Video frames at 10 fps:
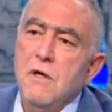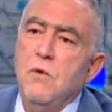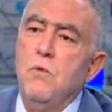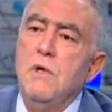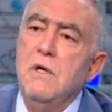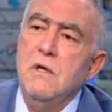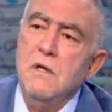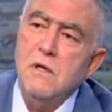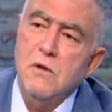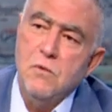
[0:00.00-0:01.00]
وال
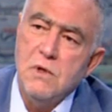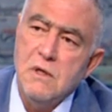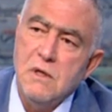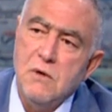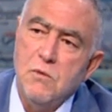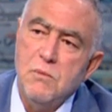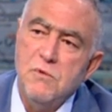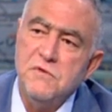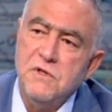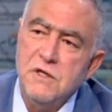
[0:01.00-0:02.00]
وال
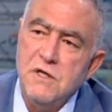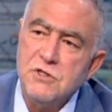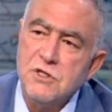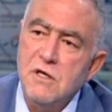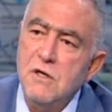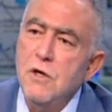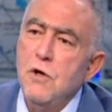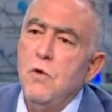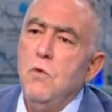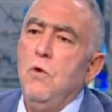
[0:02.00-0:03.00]
والمفتي نجا
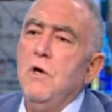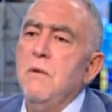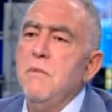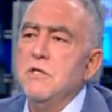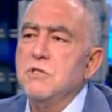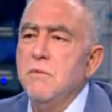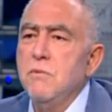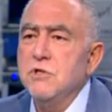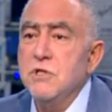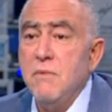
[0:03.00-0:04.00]
وعلماء
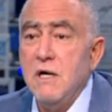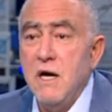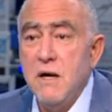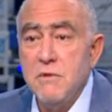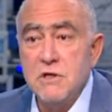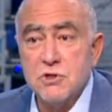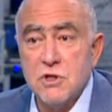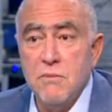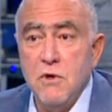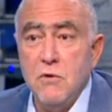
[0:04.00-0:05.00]
جب جبل عامل
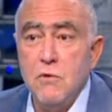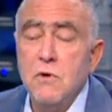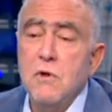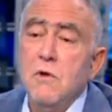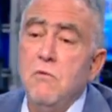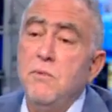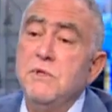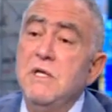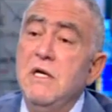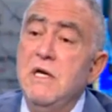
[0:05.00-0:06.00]
اجتمعوا مم.
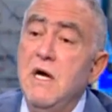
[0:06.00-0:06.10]
وبالتالي